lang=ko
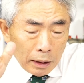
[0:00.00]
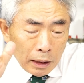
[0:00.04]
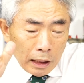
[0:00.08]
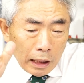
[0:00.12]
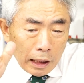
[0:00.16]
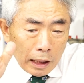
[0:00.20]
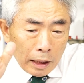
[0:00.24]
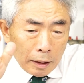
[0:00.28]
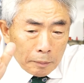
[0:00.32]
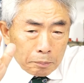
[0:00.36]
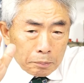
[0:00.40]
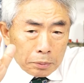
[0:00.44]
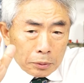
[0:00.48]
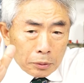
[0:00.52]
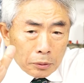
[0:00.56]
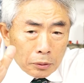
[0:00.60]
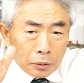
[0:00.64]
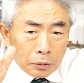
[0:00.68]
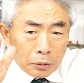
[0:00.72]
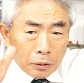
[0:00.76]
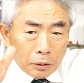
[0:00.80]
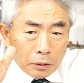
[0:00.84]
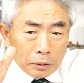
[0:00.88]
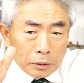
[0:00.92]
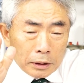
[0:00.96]

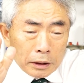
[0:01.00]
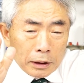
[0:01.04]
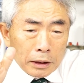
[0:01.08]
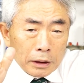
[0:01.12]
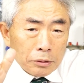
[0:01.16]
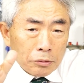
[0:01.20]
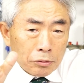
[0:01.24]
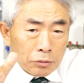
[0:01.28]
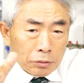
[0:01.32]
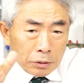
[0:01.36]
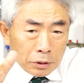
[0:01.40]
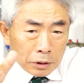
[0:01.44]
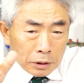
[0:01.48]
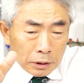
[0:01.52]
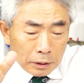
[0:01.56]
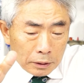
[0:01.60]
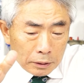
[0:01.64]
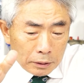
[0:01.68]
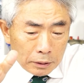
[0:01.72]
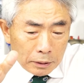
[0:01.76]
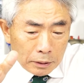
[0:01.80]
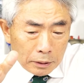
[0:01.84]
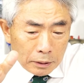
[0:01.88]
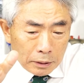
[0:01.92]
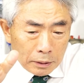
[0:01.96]
앞으로도 그래
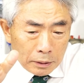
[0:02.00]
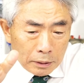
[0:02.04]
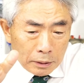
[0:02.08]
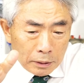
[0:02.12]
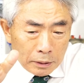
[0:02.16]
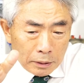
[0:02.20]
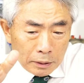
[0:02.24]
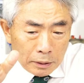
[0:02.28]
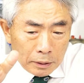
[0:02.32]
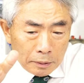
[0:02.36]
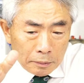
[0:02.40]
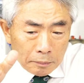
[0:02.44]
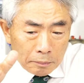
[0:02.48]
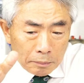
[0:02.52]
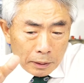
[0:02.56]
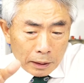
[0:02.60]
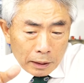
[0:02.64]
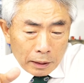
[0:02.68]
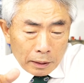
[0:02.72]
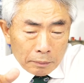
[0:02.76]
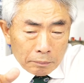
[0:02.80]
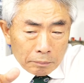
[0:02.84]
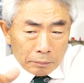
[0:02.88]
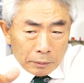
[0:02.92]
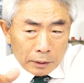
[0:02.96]
주시기를
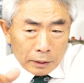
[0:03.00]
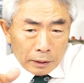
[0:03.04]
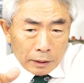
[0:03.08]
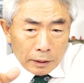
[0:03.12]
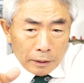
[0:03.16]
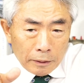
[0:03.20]
바랍니다.